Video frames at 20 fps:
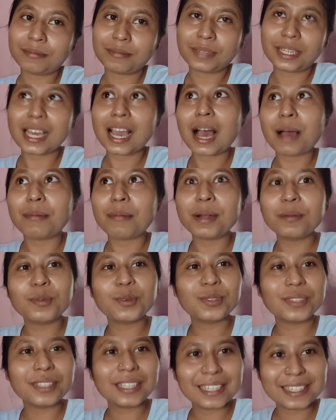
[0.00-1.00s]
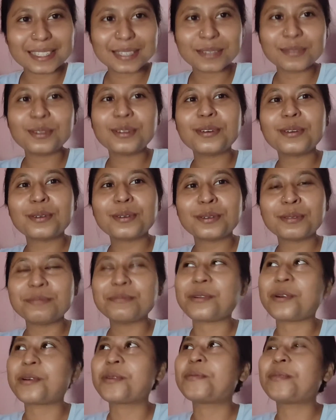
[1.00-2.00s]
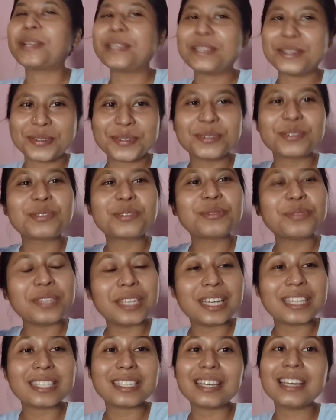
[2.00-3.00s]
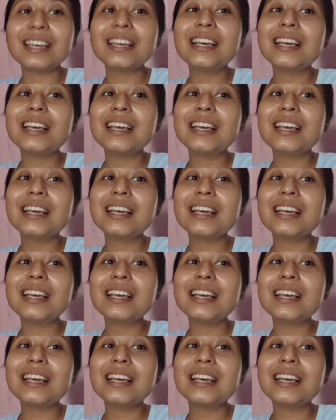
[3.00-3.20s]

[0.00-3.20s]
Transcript: মানে আমার মধ্যে যেগুলো ভগবান একটু একটু দিয়েছে